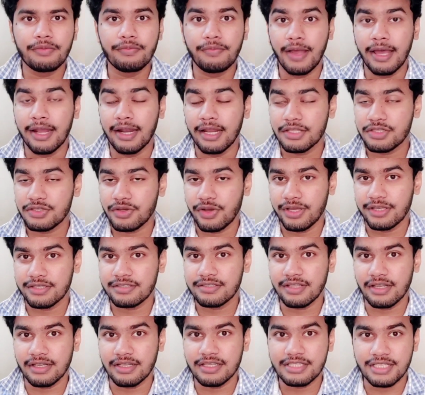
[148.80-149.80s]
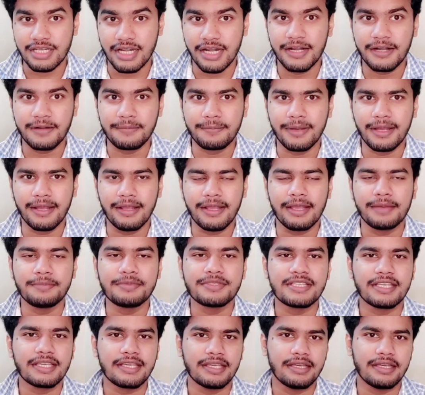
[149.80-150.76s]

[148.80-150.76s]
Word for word: पहला चॉइस था स्टेट में एम